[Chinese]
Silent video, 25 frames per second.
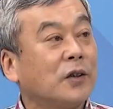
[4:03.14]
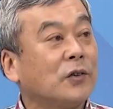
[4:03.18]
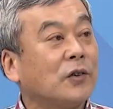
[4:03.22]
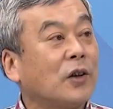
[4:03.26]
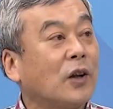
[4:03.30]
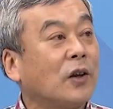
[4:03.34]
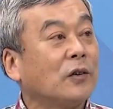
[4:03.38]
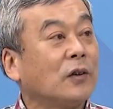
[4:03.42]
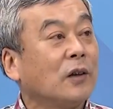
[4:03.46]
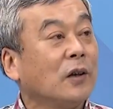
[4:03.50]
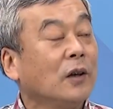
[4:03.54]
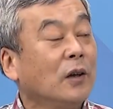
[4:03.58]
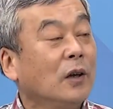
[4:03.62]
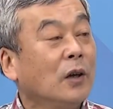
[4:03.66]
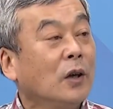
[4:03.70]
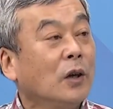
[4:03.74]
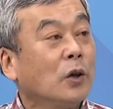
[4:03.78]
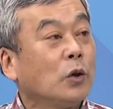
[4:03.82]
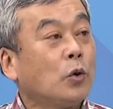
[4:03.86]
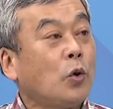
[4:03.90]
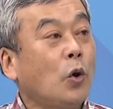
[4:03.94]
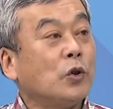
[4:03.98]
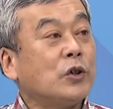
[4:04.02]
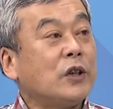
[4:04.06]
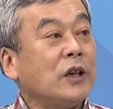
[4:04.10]
说
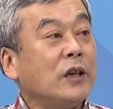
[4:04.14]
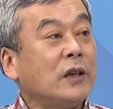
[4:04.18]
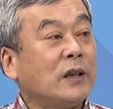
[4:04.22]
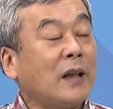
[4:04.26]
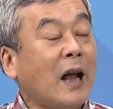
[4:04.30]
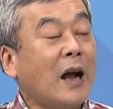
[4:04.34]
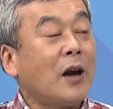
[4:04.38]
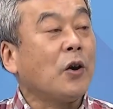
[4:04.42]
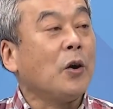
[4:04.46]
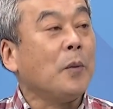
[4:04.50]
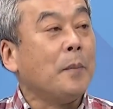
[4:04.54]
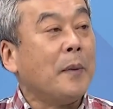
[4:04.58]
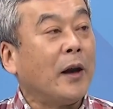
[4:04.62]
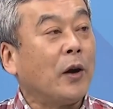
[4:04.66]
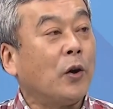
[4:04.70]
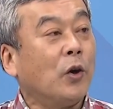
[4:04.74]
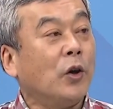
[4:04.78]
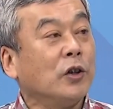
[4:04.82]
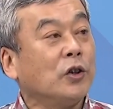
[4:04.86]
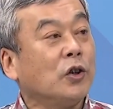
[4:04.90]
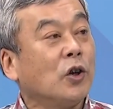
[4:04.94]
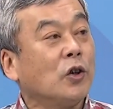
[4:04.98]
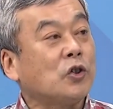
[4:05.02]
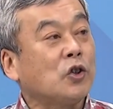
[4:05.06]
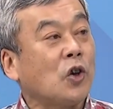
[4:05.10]
过去当过美国
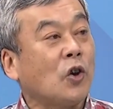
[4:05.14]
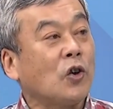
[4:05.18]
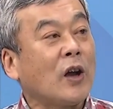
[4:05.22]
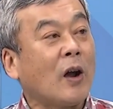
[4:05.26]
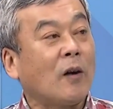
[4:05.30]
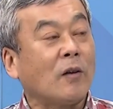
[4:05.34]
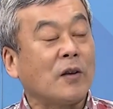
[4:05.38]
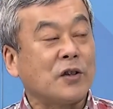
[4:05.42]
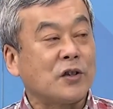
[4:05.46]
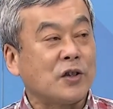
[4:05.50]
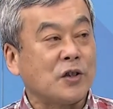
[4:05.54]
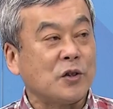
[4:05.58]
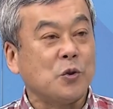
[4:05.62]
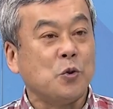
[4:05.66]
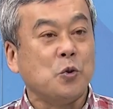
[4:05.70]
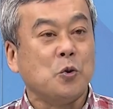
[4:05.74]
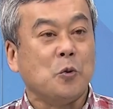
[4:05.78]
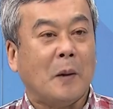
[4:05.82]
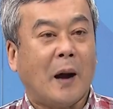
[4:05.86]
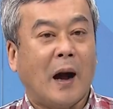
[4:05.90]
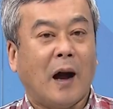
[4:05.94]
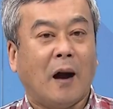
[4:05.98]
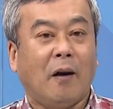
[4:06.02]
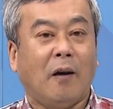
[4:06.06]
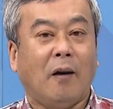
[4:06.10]
很多重要的职务
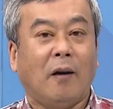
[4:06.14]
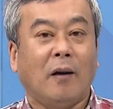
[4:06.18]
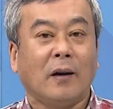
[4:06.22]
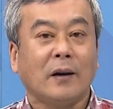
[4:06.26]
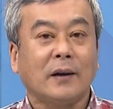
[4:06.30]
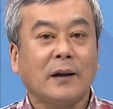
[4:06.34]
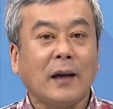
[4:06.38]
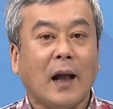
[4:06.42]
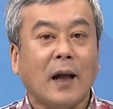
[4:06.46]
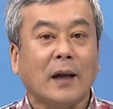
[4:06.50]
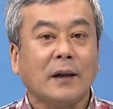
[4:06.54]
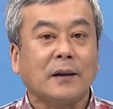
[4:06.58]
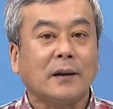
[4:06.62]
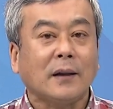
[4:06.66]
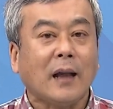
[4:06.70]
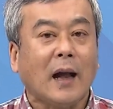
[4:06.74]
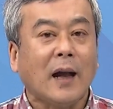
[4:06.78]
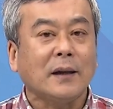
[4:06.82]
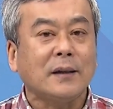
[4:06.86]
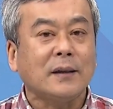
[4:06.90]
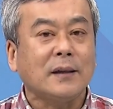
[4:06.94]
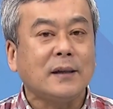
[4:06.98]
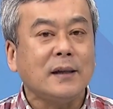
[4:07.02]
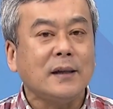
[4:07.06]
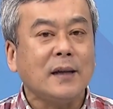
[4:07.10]
嘛。哦，那
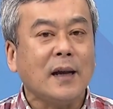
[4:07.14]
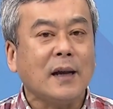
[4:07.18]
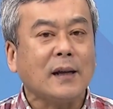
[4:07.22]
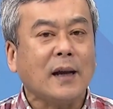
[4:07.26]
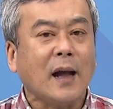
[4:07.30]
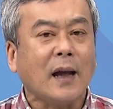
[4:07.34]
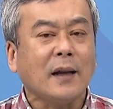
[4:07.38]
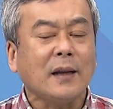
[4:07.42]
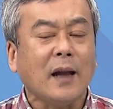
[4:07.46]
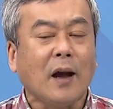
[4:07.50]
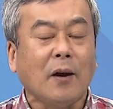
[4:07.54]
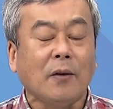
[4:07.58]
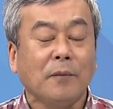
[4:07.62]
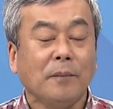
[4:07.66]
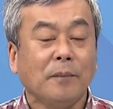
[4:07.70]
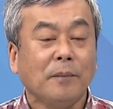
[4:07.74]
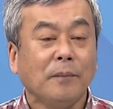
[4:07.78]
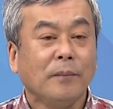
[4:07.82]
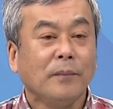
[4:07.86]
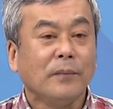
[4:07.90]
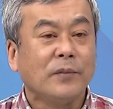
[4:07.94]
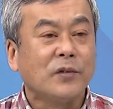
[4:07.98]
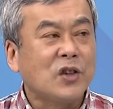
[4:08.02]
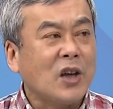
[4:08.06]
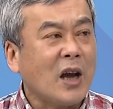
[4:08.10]
他今天看到
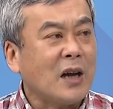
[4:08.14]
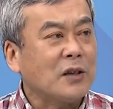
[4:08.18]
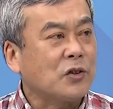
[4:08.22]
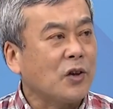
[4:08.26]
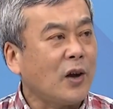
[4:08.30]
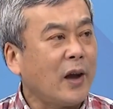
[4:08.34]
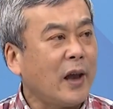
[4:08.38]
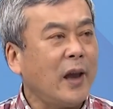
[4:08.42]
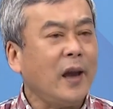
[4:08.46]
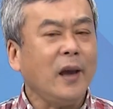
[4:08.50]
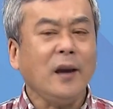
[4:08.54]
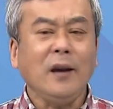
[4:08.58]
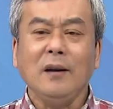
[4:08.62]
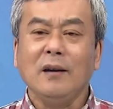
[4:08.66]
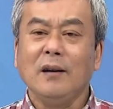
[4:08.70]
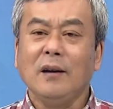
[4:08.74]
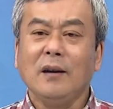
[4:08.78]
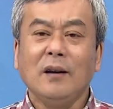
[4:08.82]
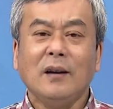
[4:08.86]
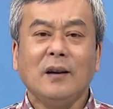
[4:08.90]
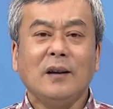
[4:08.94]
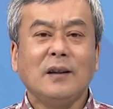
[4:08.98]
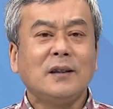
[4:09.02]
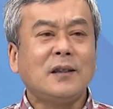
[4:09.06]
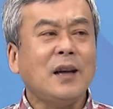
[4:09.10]
这样说，哎，
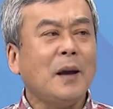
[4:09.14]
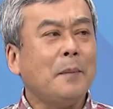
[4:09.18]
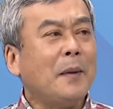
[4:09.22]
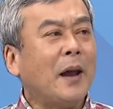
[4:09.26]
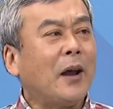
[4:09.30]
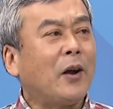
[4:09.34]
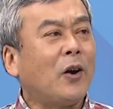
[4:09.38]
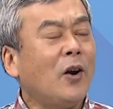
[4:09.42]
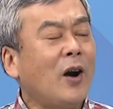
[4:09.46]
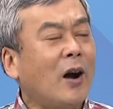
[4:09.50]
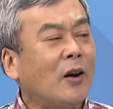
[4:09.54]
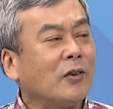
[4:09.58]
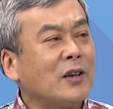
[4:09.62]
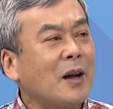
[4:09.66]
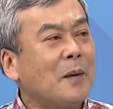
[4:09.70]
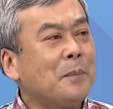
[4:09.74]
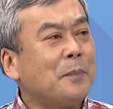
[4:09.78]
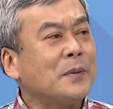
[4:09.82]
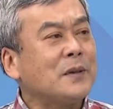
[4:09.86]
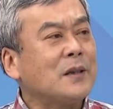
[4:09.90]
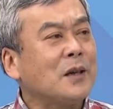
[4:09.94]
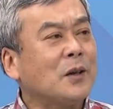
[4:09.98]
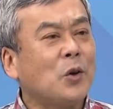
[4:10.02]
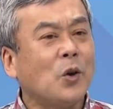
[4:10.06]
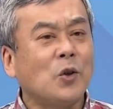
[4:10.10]
现在美国好像
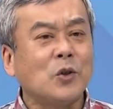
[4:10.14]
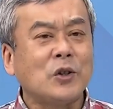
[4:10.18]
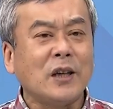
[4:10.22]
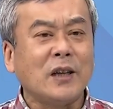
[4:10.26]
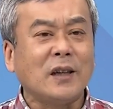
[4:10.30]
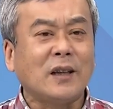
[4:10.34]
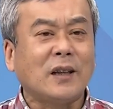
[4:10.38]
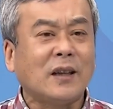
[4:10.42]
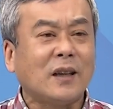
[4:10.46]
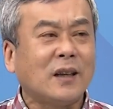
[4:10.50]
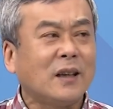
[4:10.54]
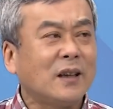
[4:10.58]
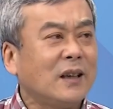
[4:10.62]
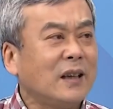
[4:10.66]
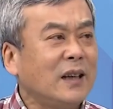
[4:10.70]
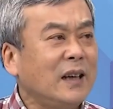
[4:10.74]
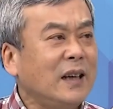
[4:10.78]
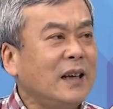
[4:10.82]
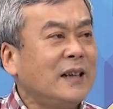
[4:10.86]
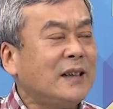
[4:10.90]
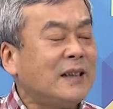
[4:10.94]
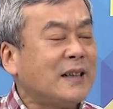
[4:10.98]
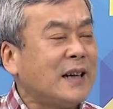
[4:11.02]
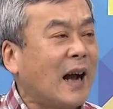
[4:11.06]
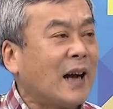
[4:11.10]
不是过去
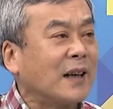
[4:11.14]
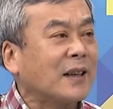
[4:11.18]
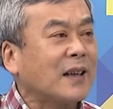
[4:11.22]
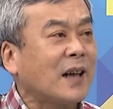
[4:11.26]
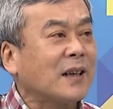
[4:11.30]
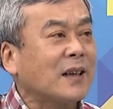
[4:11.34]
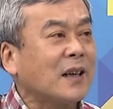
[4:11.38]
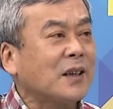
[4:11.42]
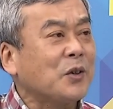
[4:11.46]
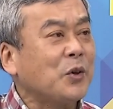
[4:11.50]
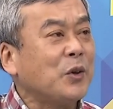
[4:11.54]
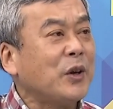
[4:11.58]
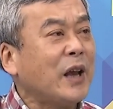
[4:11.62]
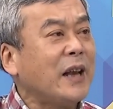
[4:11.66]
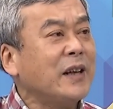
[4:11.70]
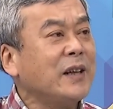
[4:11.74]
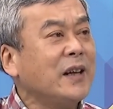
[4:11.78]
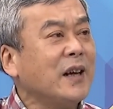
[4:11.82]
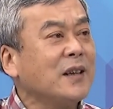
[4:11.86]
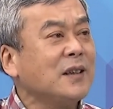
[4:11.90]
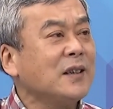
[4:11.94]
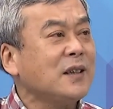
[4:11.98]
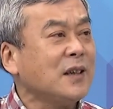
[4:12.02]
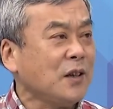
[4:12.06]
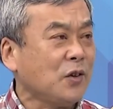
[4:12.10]
一讲大家就言
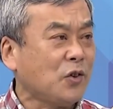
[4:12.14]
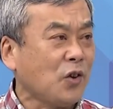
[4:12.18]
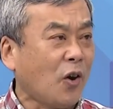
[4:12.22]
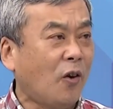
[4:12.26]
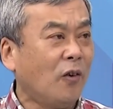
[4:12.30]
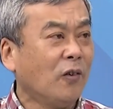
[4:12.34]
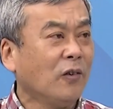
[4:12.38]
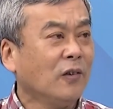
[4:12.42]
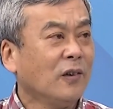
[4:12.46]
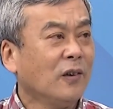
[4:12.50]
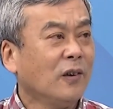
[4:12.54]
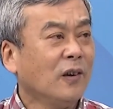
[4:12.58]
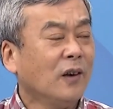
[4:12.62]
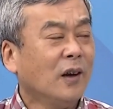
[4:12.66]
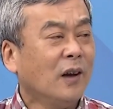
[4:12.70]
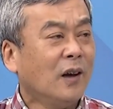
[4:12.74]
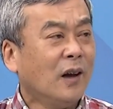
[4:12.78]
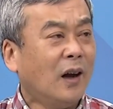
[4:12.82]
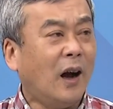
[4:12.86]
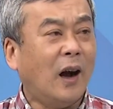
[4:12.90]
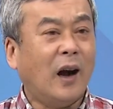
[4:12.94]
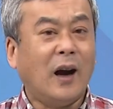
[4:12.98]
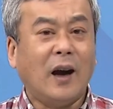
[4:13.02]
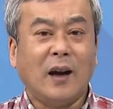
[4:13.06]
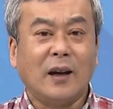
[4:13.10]
听计从，哎，
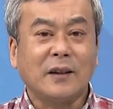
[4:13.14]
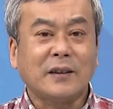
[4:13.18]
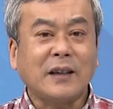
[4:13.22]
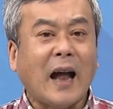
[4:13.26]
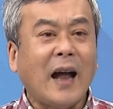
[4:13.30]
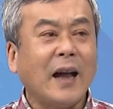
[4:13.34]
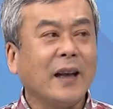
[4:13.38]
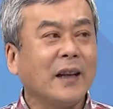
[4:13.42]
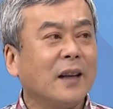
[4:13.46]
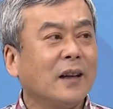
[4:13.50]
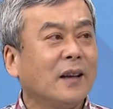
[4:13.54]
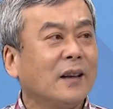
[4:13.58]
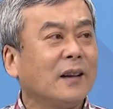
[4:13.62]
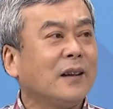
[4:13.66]
啊，他。